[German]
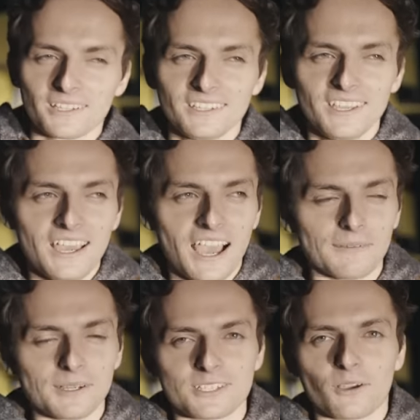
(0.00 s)
zu machen,
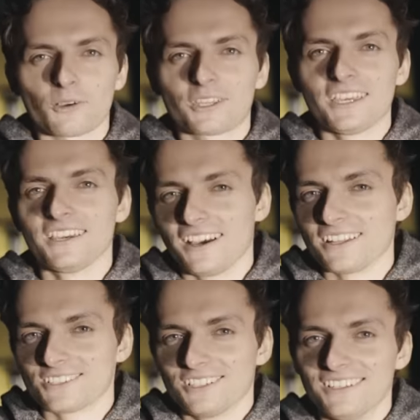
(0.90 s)
aber ist auch okay.
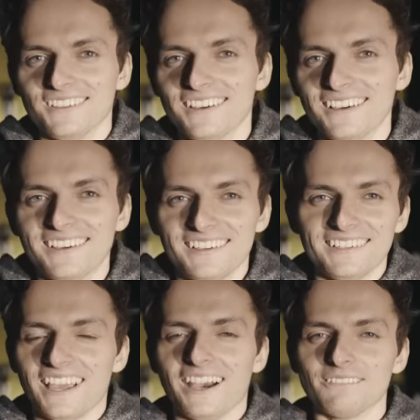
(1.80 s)
Also, ja.
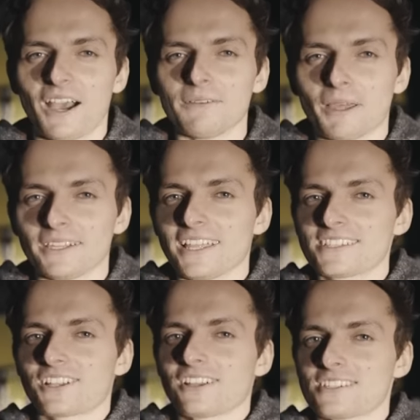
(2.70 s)
ja, war am Ende
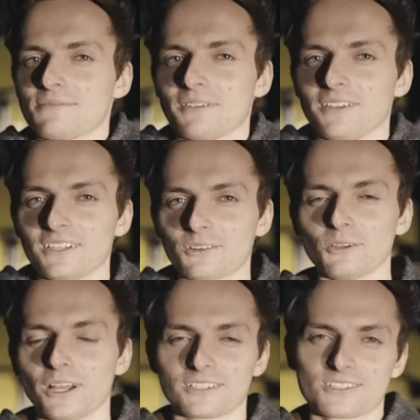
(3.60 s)
jetzt trotzdem irgendwie eine
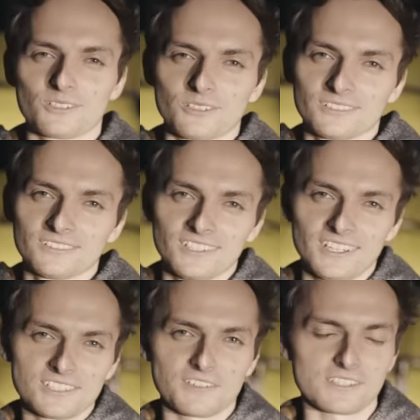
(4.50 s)
coole Aktion. Und
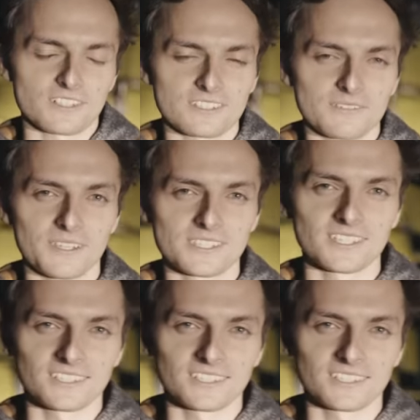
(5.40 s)
echt so. Ja, trotzdem witzig.